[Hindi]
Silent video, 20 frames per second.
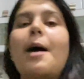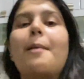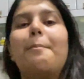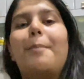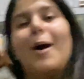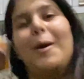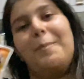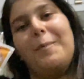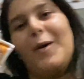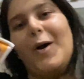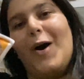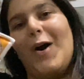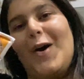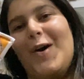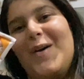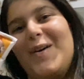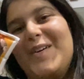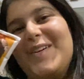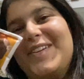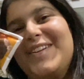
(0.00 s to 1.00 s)

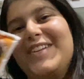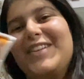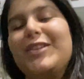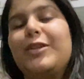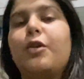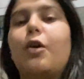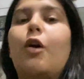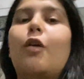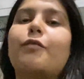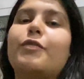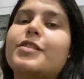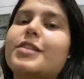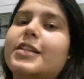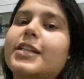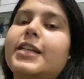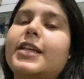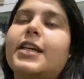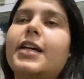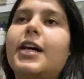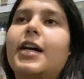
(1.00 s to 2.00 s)
पॉपकॉर्न तो
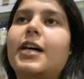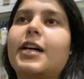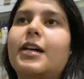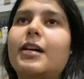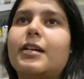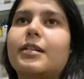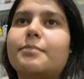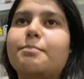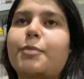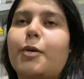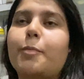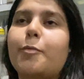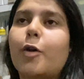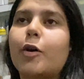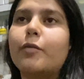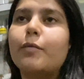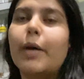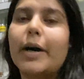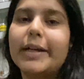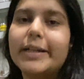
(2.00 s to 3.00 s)
ऑब्वियसली
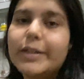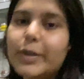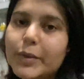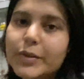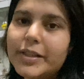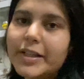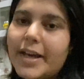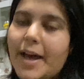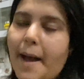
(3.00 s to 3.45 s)
पॉपकॉर्न वाइट होते